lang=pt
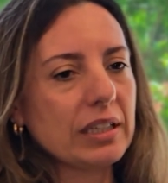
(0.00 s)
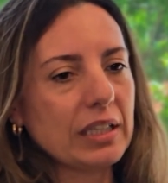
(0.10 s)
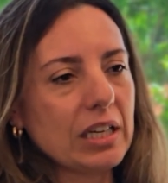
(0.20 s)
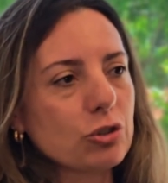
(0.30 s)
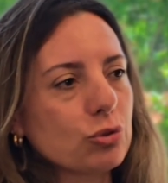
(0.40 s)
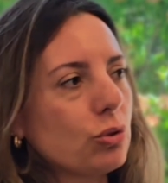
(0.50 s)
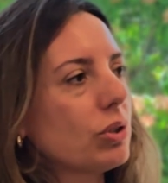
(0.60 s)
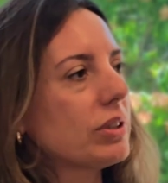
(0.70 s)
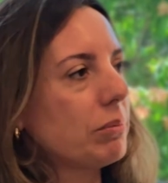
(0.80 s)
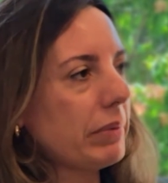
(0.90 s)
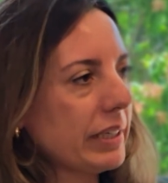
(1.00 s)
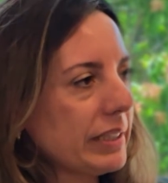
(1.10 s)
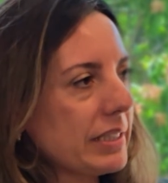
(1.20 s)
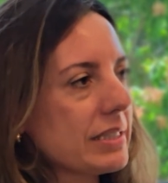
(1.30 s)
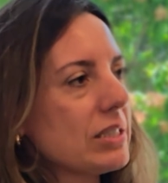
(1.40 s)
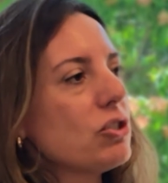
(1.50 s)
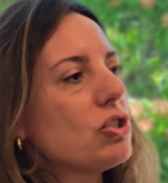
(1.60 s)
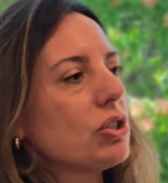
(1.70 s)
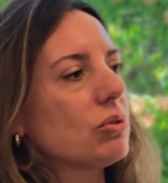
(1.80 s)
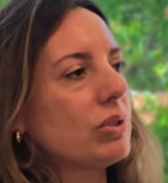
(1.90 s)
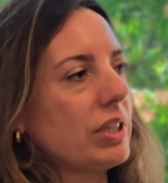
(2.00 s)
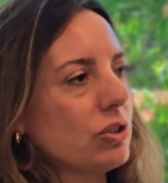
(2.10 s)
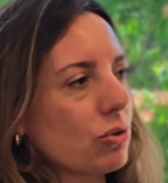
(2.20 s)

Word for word: ele ajudou também nesse sentido, né,